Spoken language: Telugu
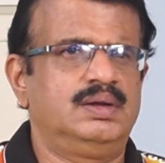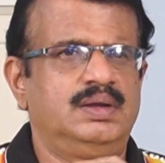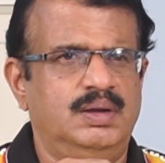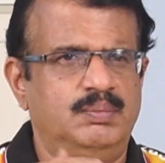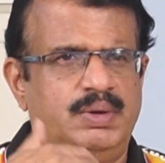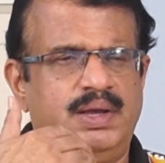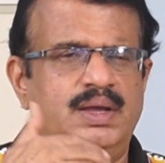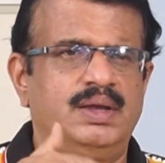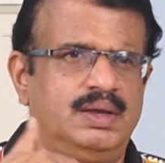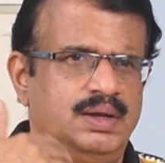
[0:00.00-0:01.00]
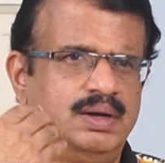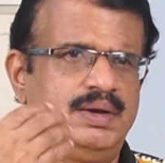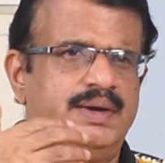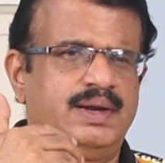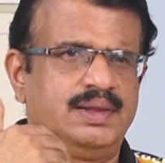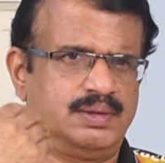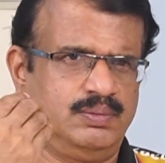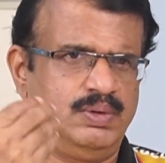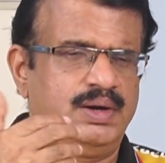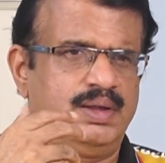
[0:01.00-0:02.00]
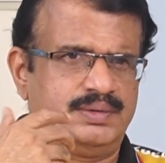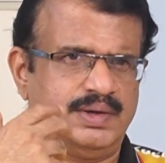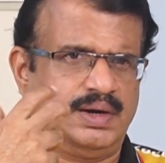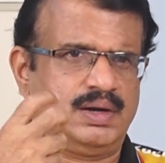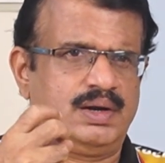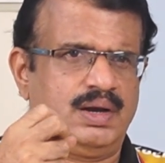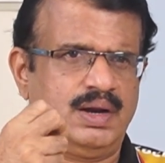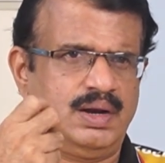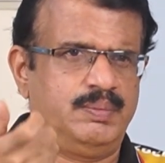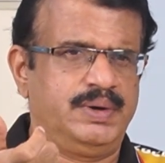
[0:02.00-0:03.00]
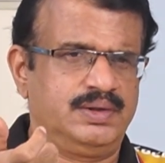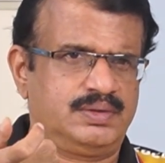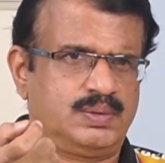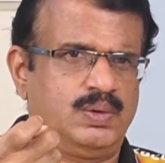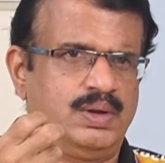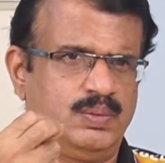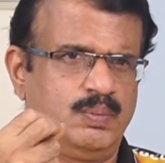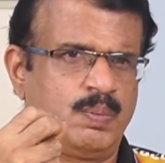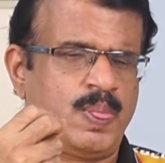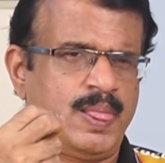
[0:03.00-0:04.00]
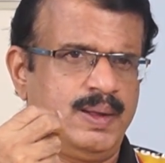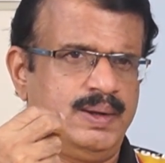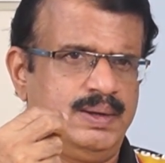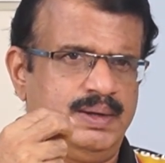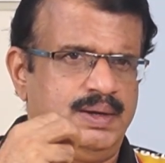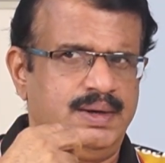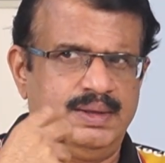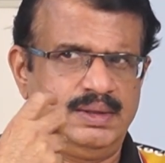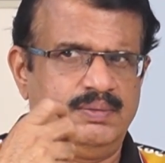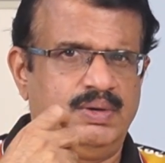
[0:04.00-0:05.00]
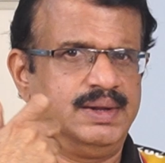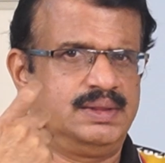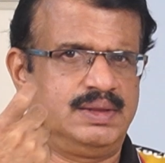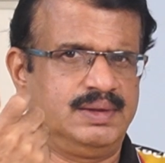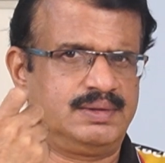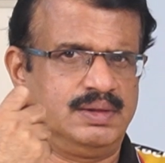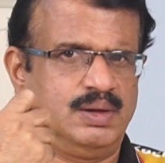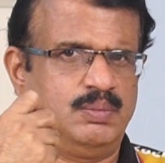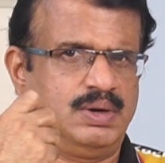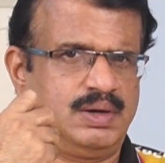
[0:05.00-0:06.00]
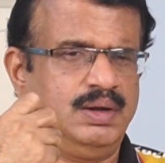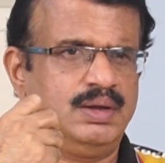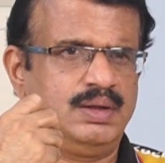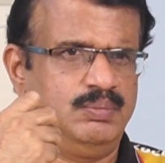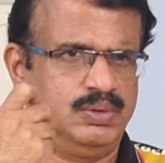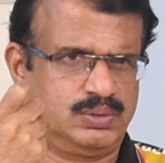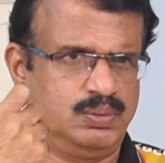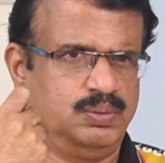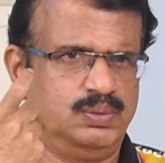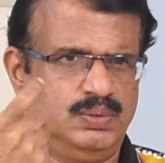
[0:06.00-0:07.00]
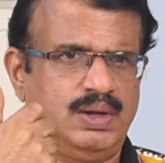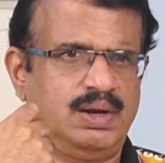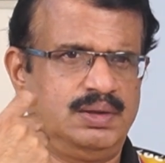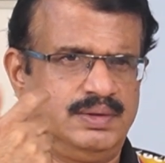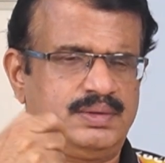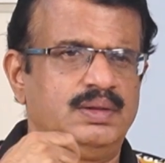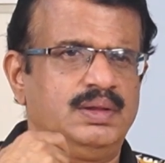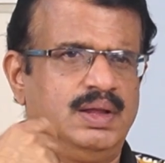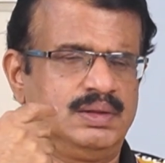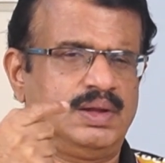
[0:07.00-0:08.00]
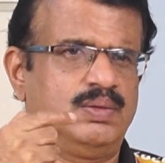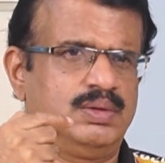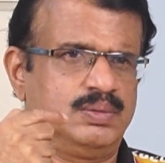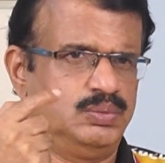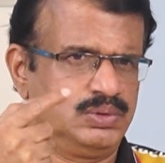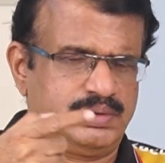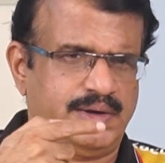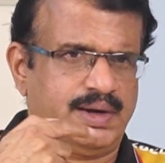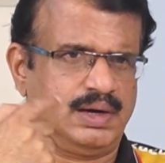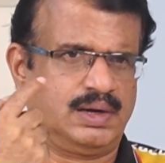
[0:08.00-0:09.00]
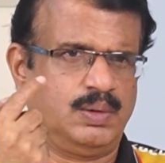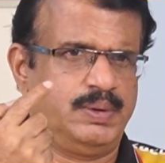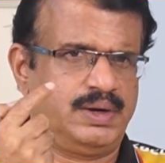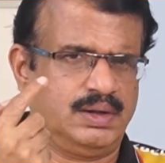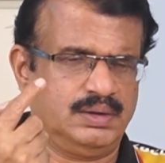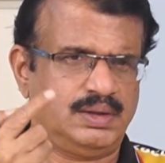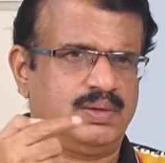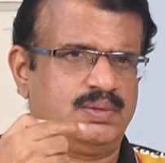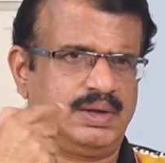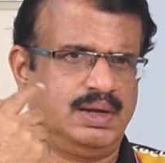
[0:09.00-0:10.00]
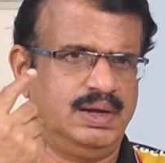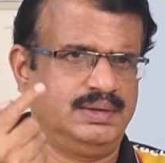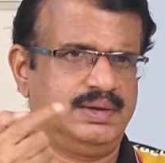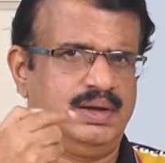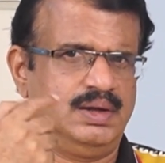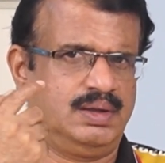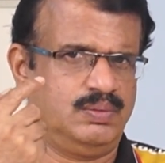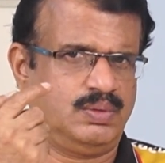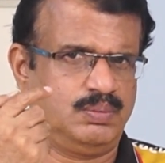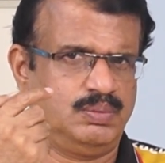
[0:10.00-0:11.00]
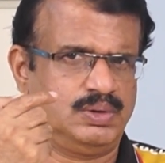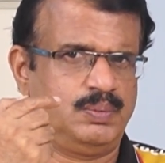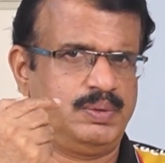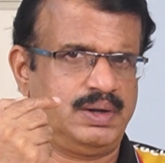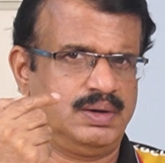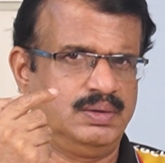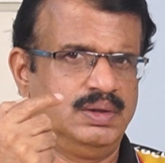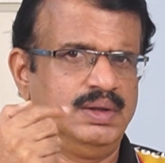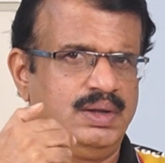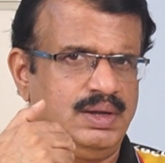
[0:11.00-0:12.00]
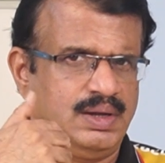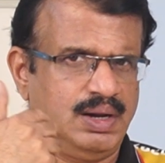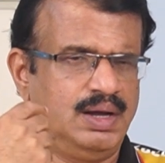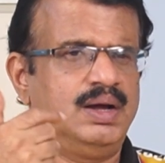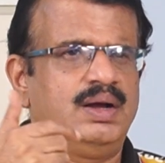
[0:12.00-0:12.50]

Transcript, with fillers: ఈ అమ్మాయి డీటెయిల్స్ ఇవన్నీ చాక్లెట్లు ఎలా పెట్టిస్తున్నారు అనేది ఇవన్నీ తెలిసిందనమాట ఈ మొత్తం ఎలా చేస్తుంది దాని తర్వాత ముందు చాక్లెట్లు పెట్టారు తర్వాత గాంజా ఇవ్వడం మొదలుపెట్టారు ఇలా